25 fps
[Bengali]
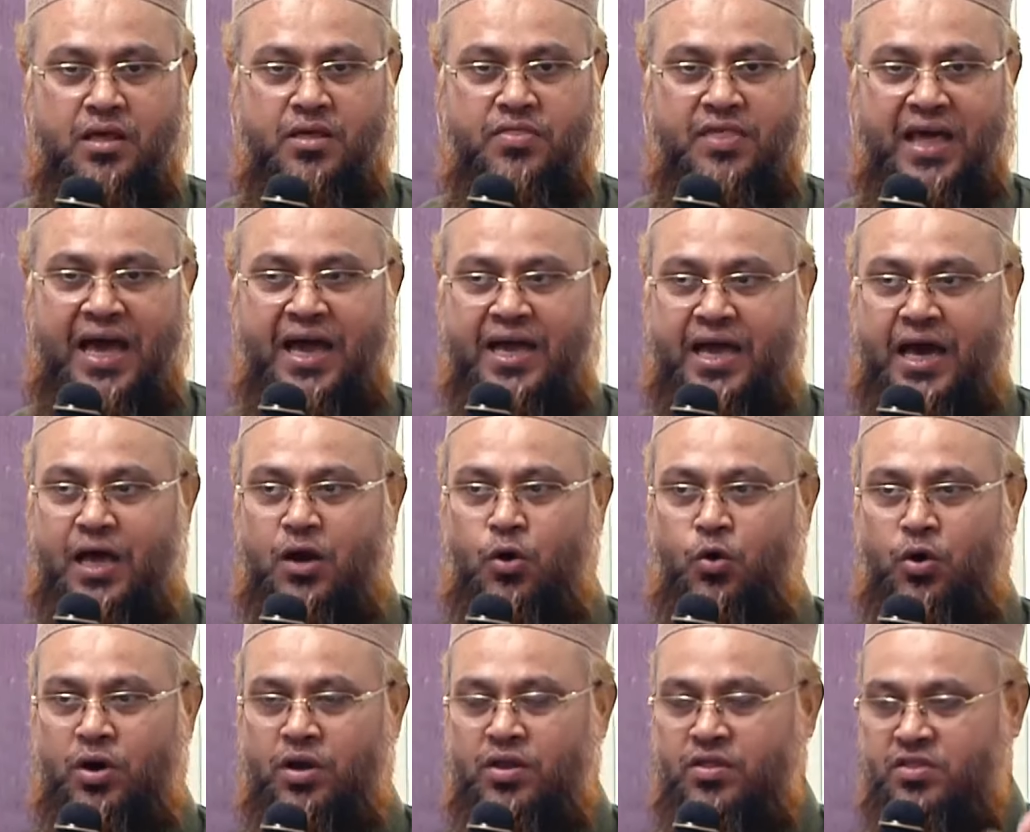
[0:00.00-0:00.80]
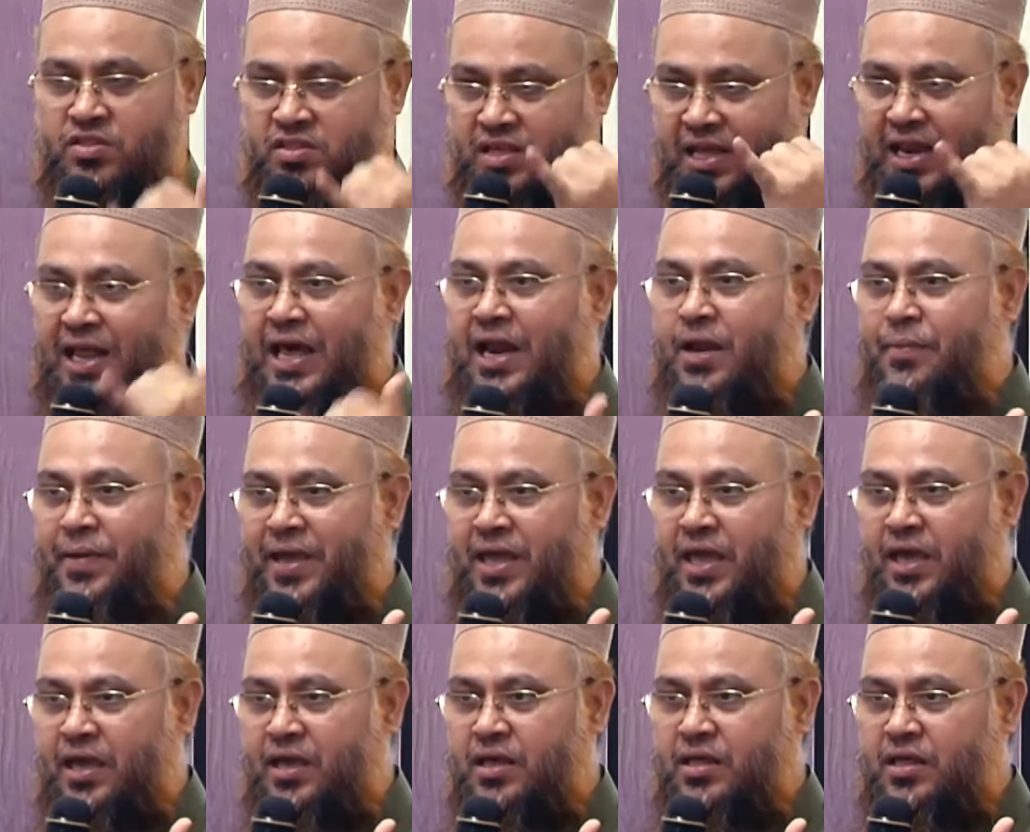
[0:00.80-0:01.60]
জাকারুন ছেলে আরবি
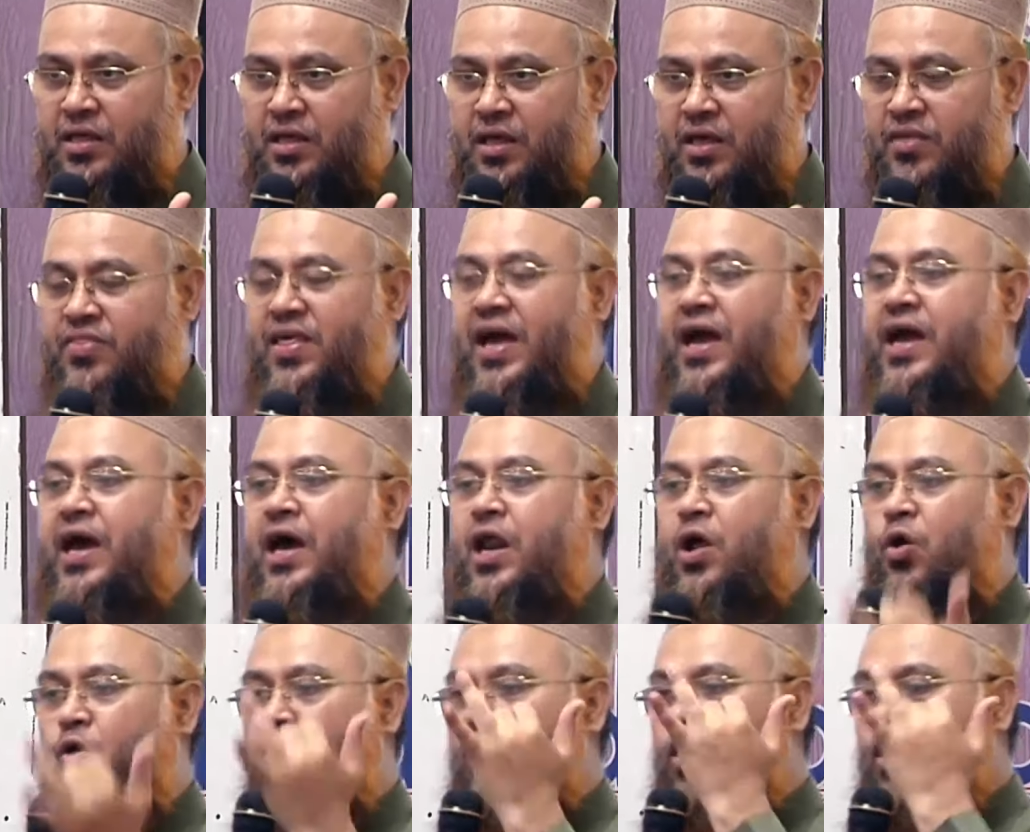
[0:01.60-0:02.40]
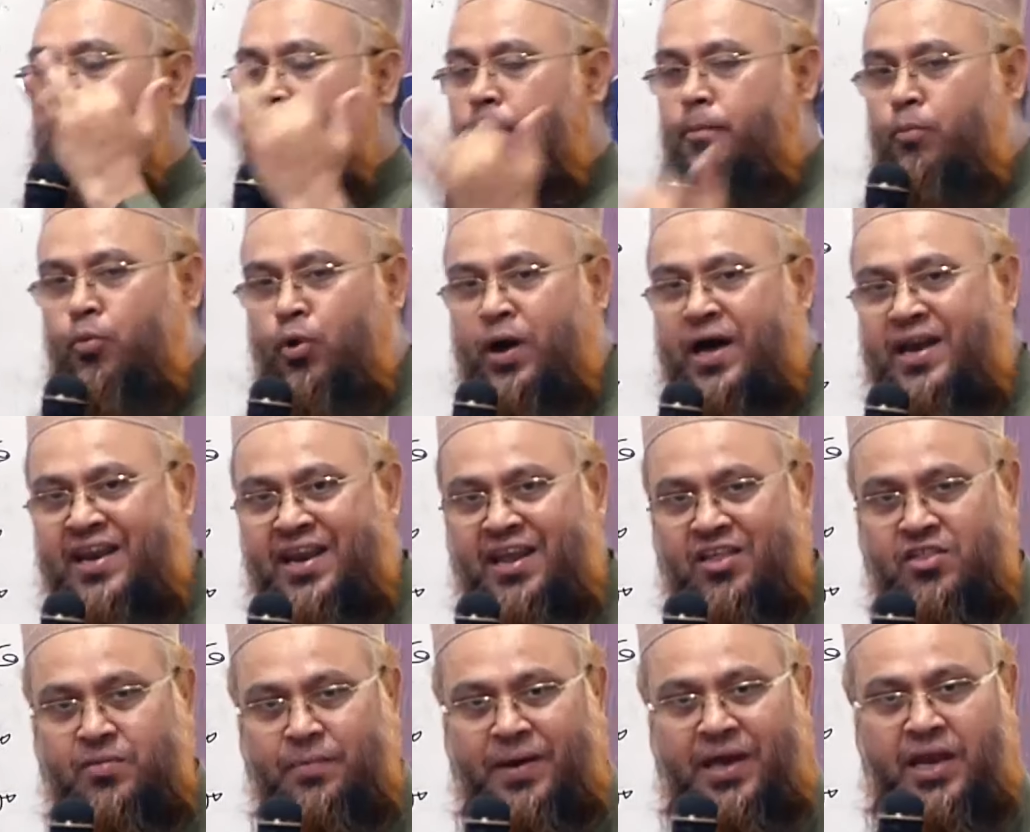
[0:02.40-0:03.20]
কি জাকারুন
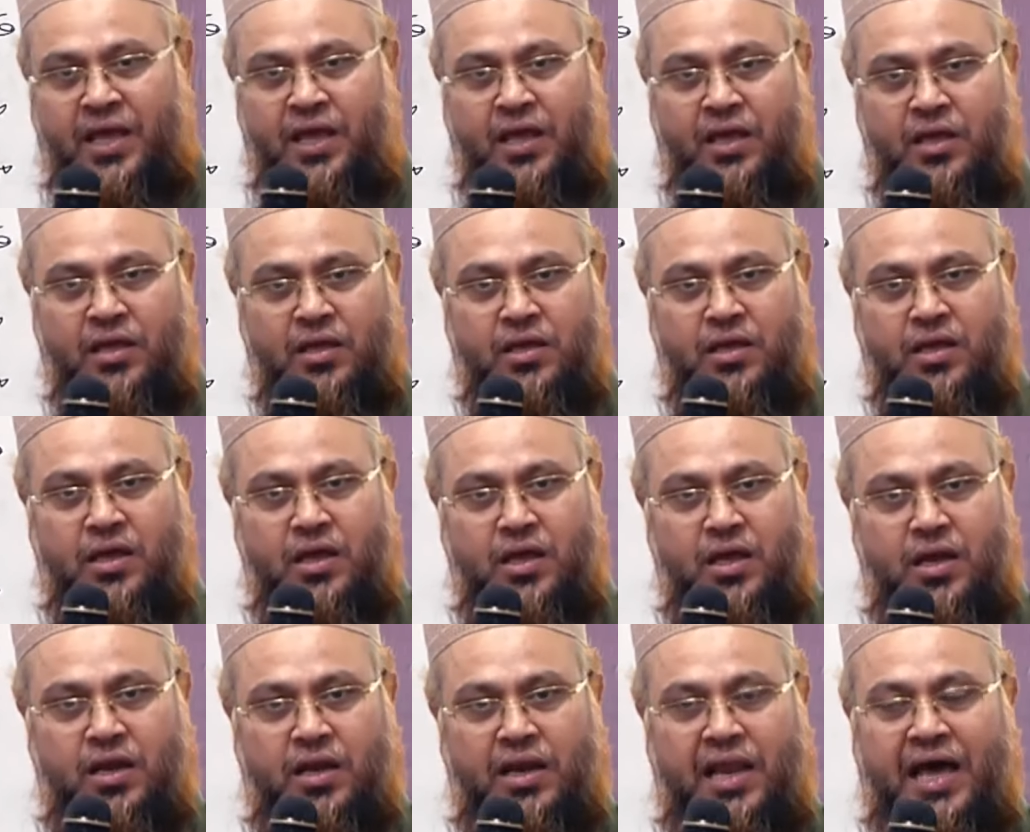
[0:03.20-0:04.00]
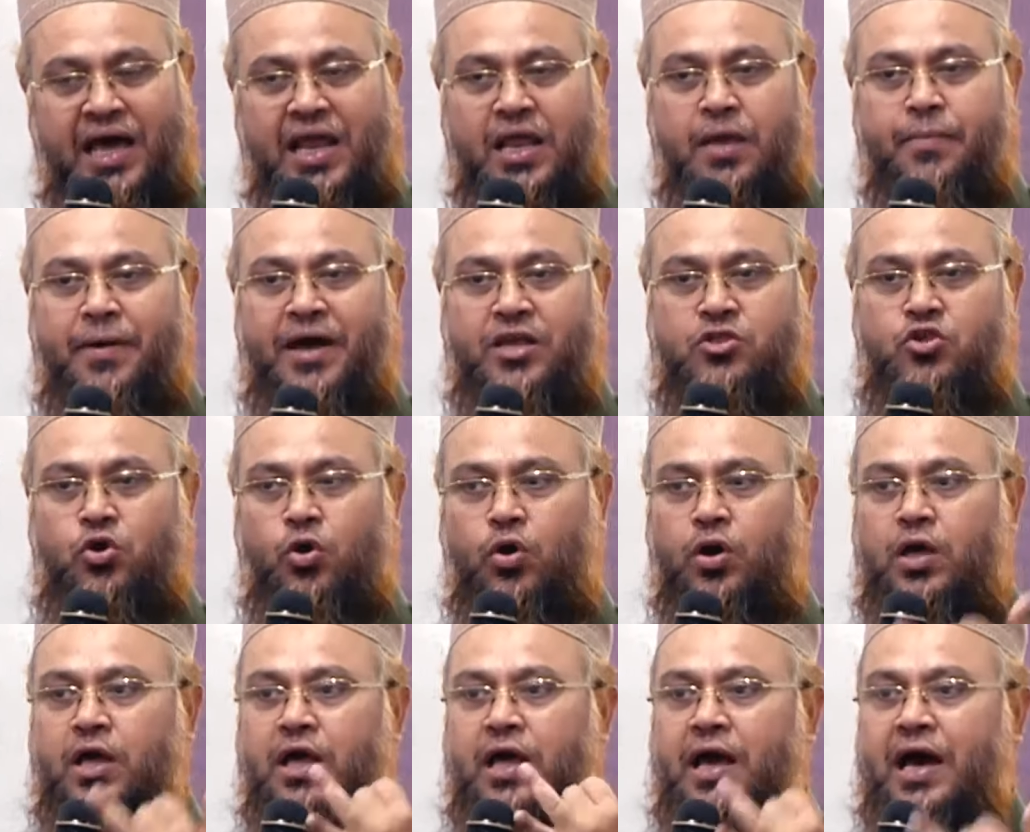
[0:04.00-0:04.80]
মুয়ান্নাস মানে
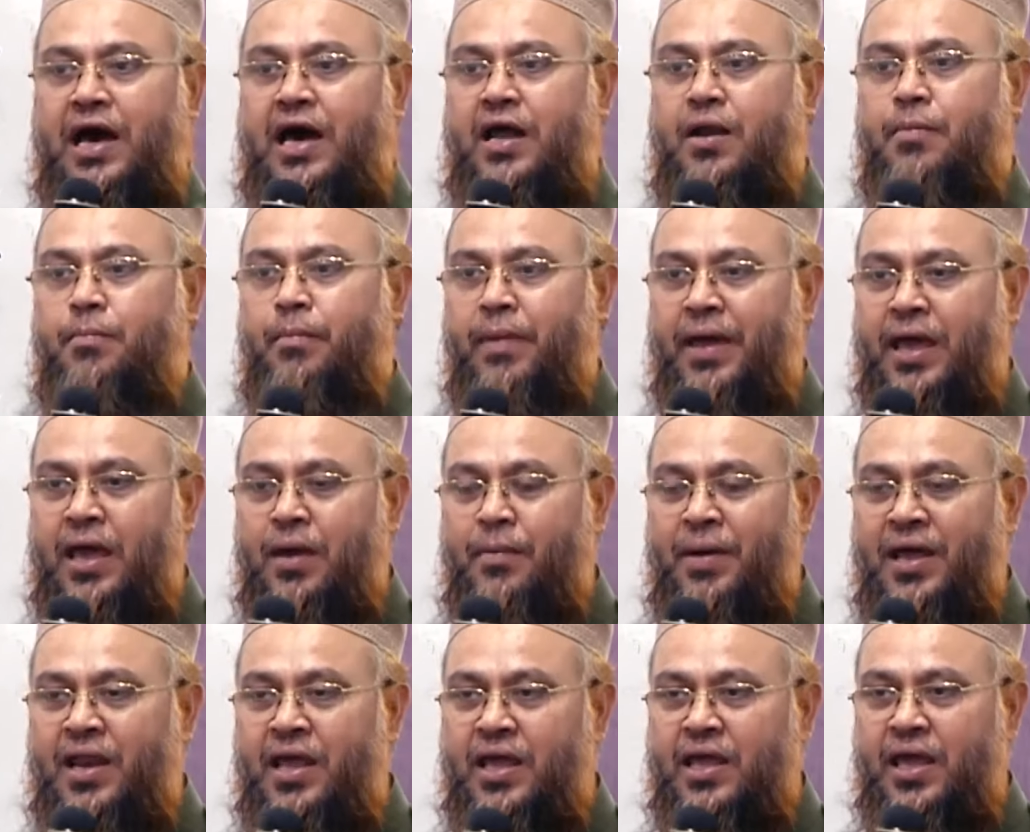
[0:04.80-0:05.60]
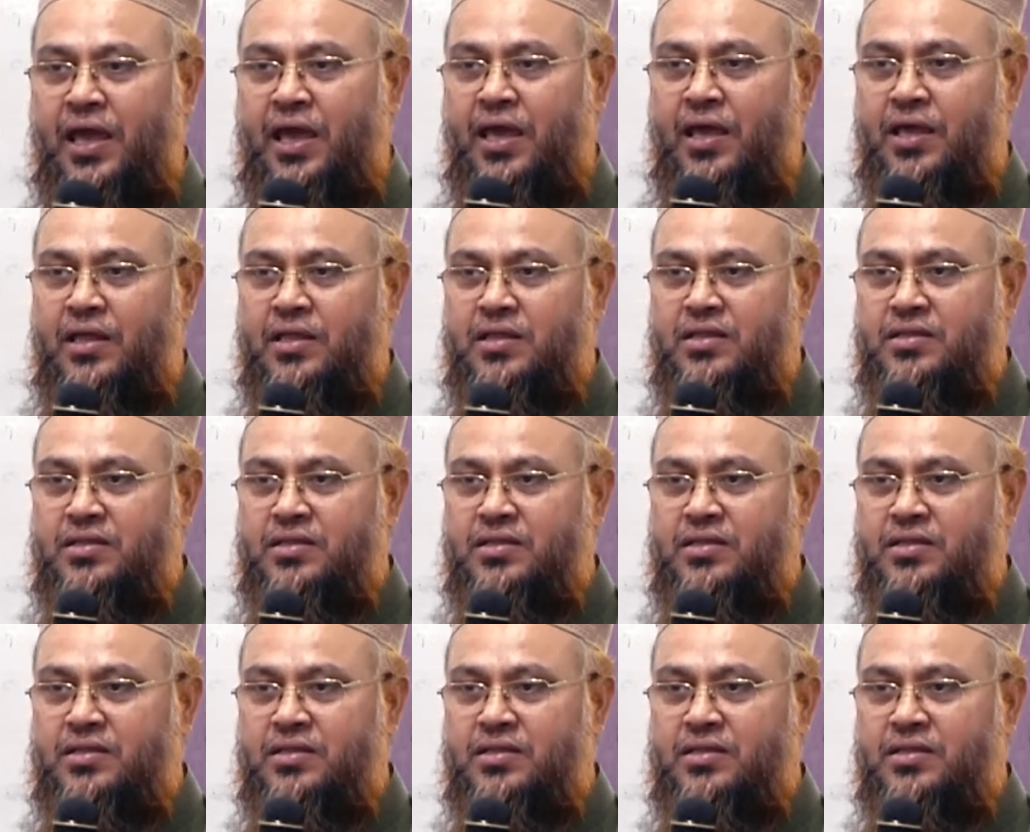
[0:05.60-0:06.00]
বাচক আর মেয়ে মানে কি